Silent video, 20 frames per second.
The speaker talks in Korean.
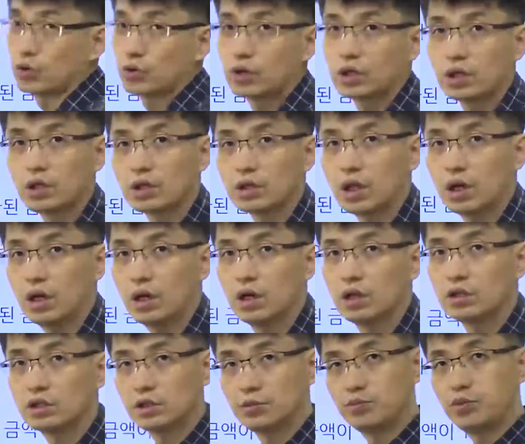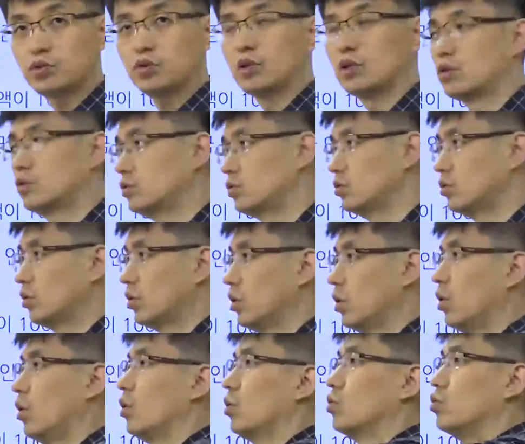어떻게 된다? 십 퍼센트로
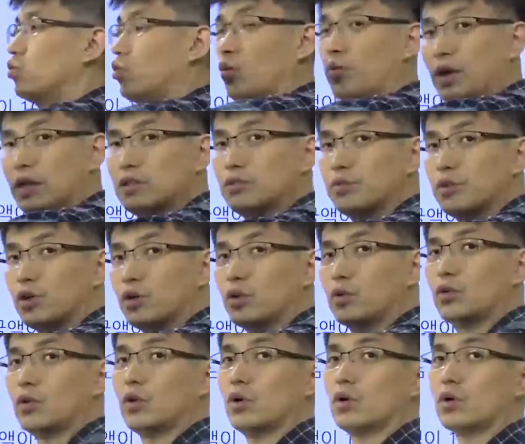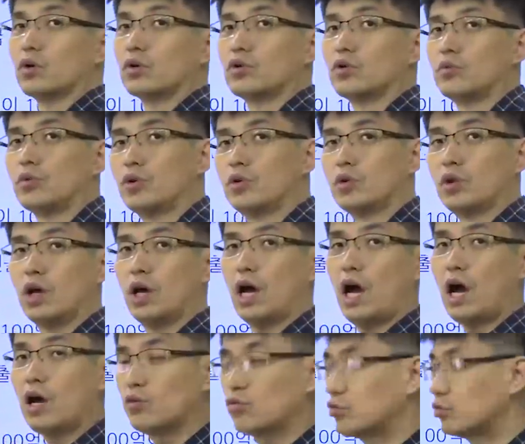높아지면 그러면
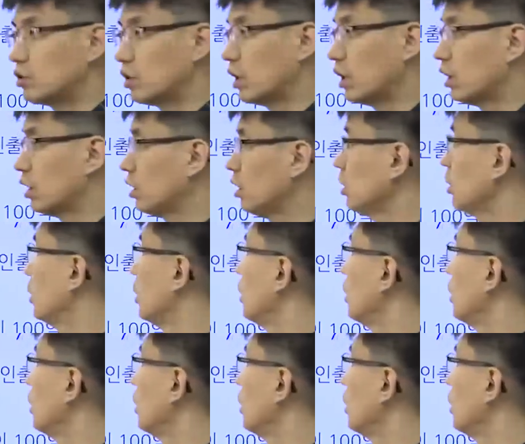한국은행이